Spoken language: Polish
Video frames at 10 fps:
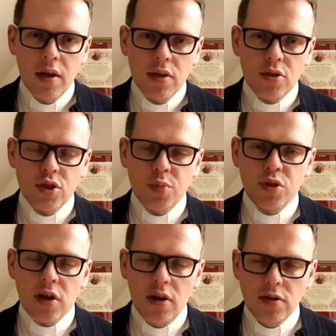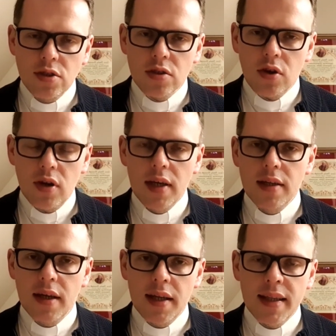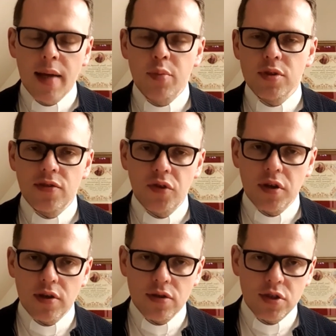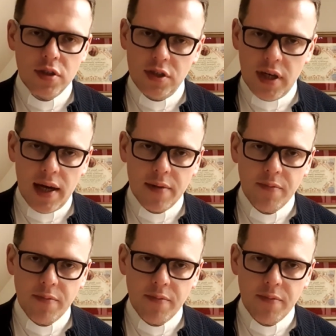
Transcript: to czy przechodzisz kolejne etapy swojego życia,